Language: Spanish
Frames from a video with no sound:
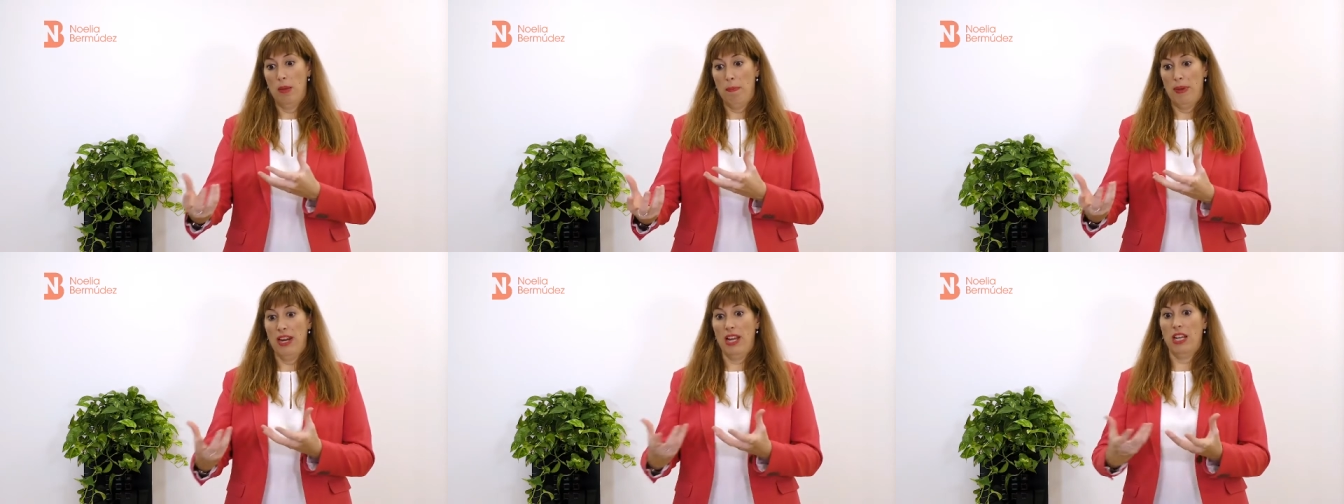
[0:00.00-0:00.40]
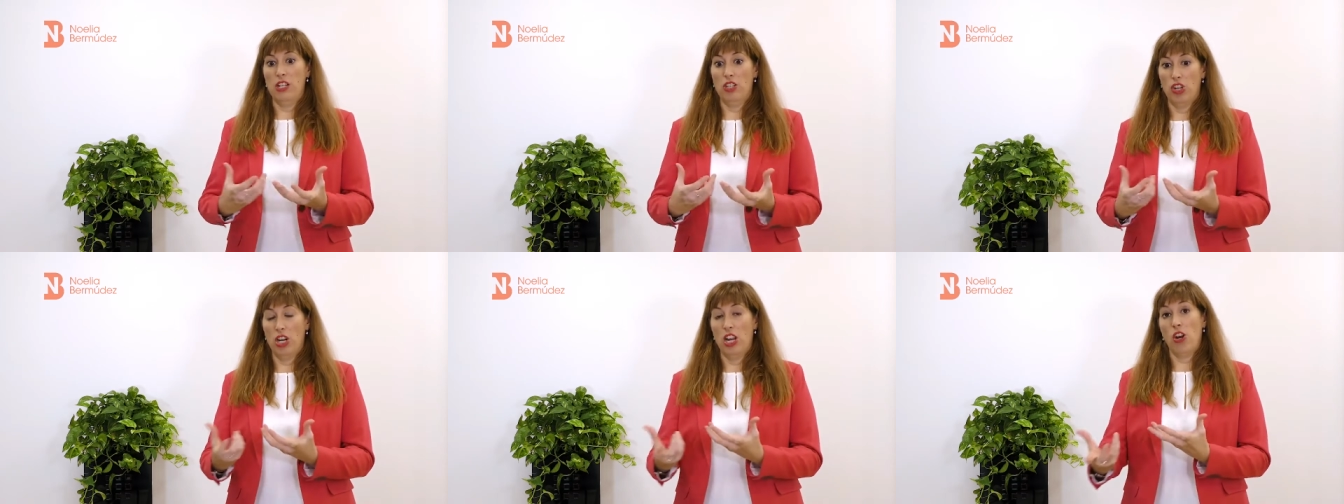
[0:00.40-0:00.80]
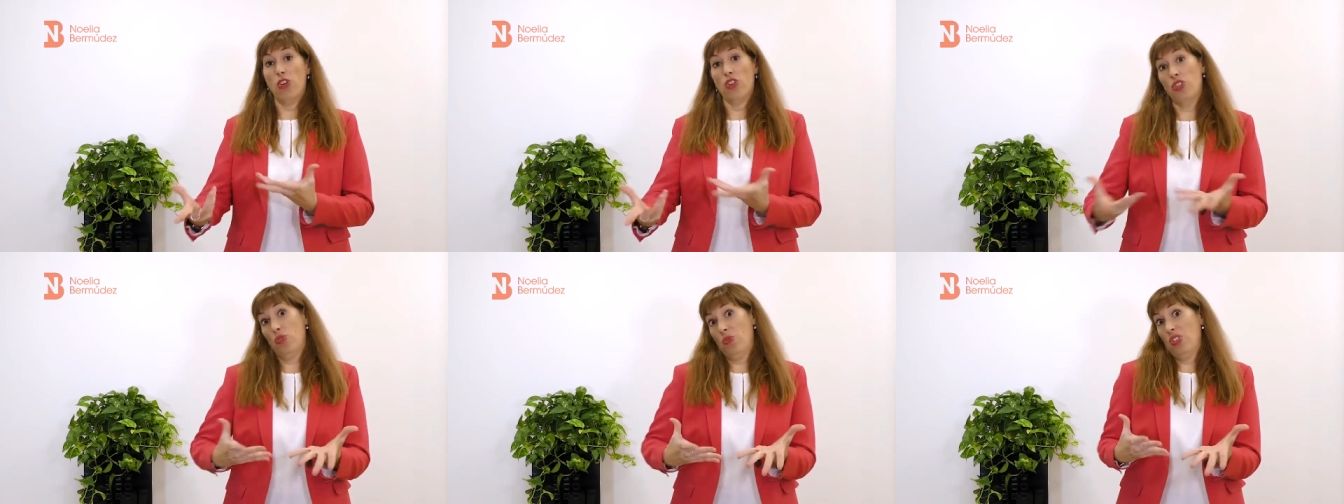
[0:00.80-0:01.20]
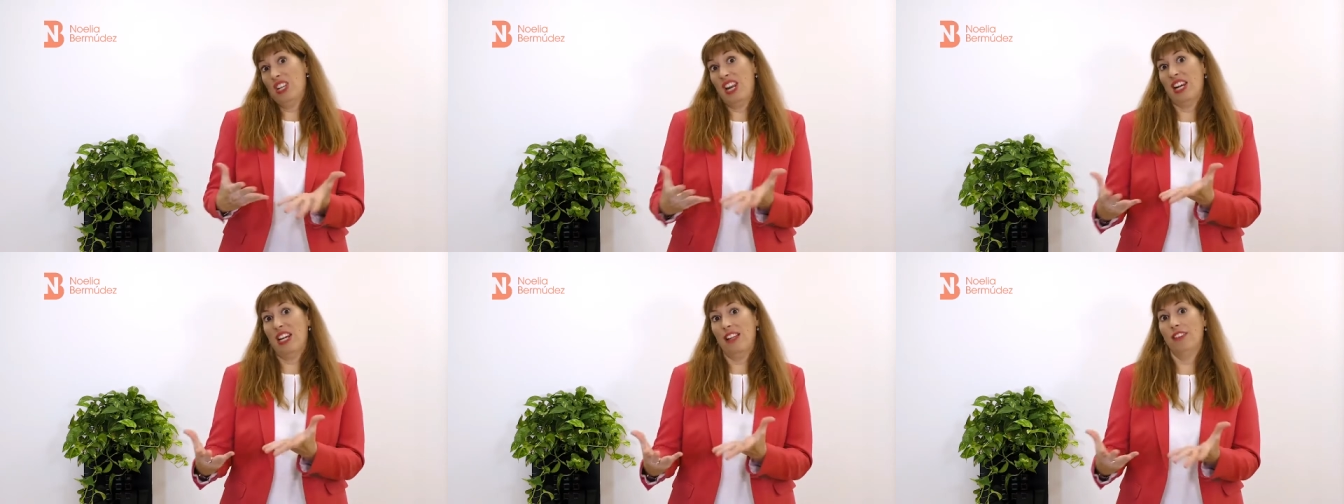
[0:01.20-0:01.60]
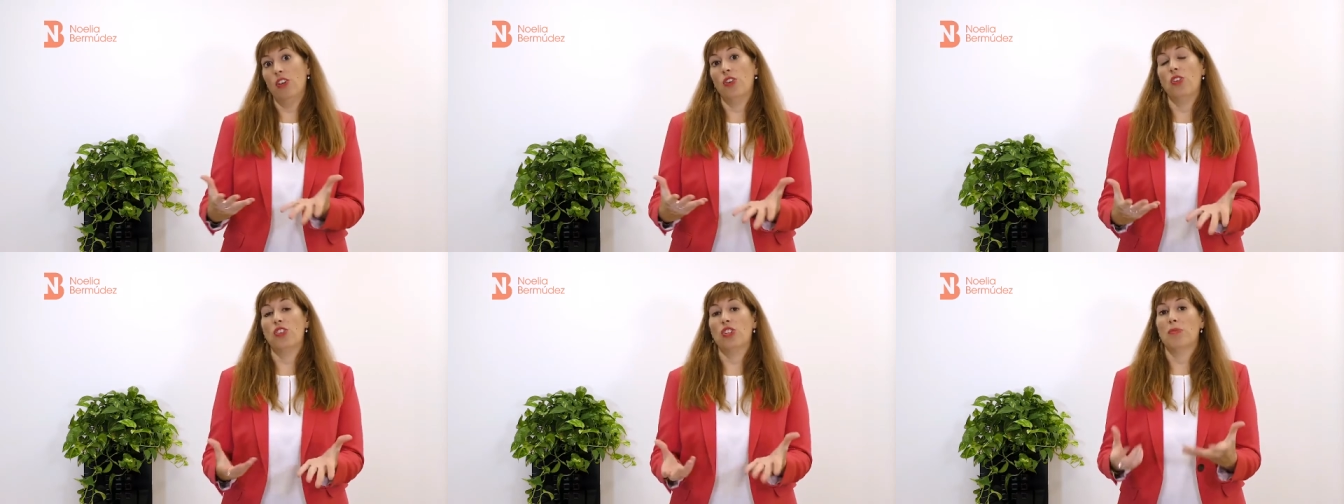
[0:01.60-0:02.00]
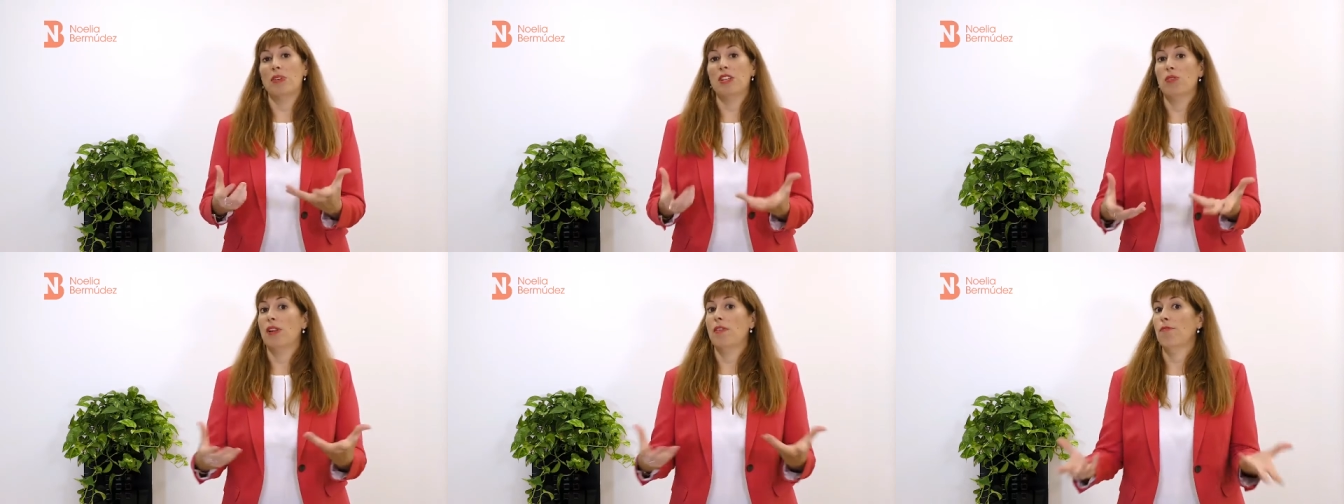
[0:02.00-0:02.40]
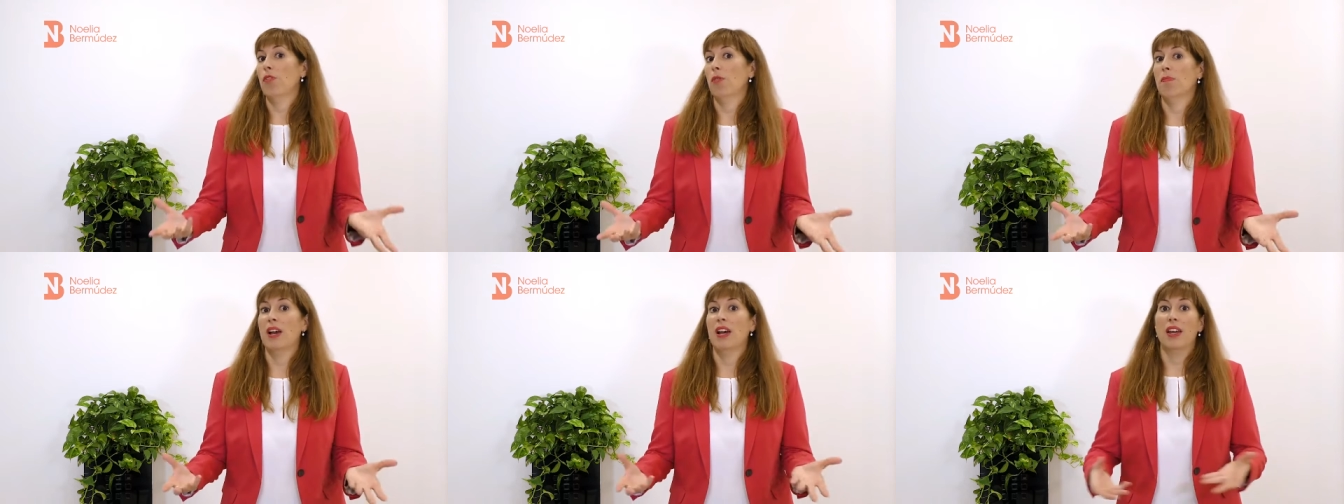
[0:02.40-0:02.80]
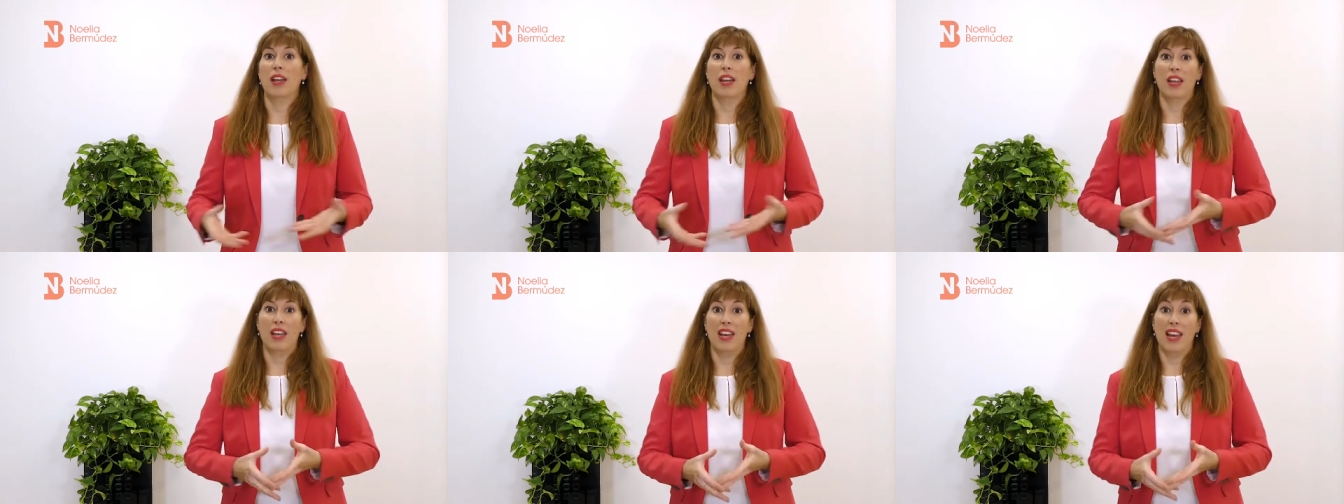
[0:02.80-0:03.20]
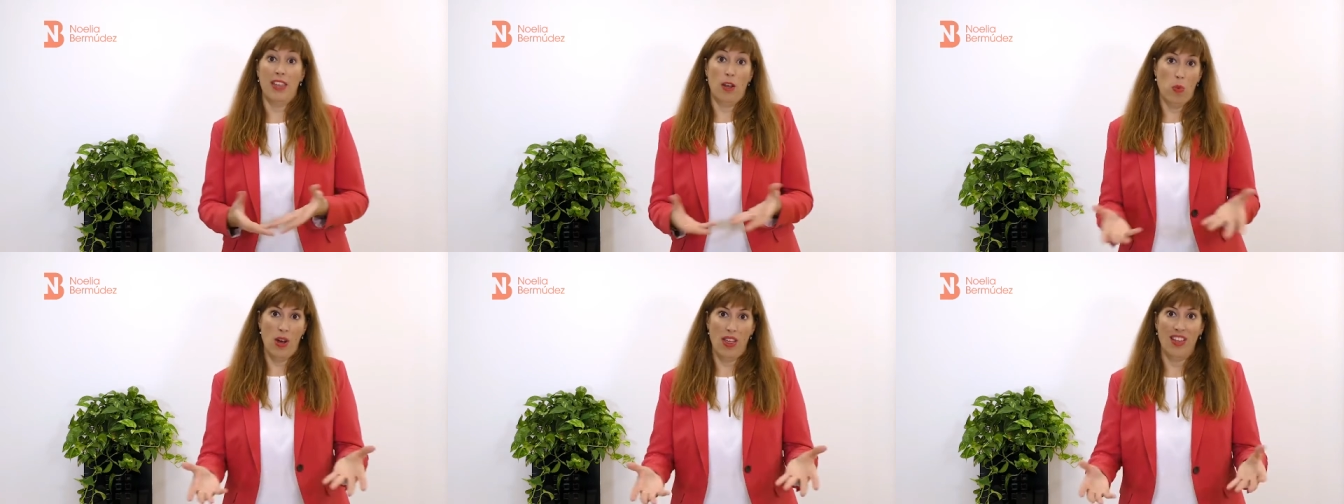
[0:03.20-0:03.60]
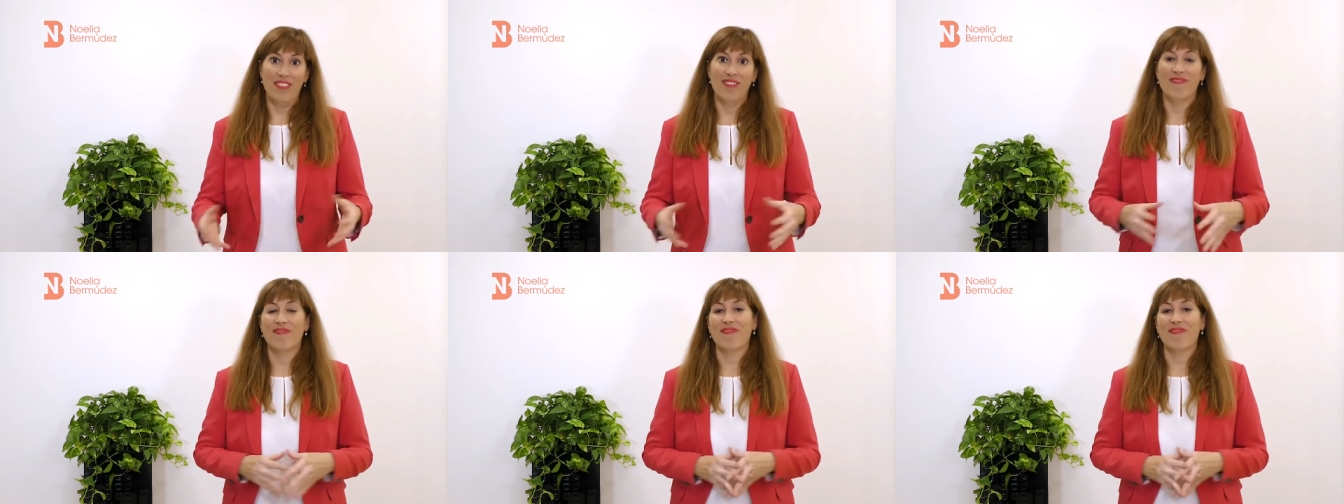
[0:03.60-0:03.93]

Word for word: para gestionar nuestra relación con los demás de una forma adecuada.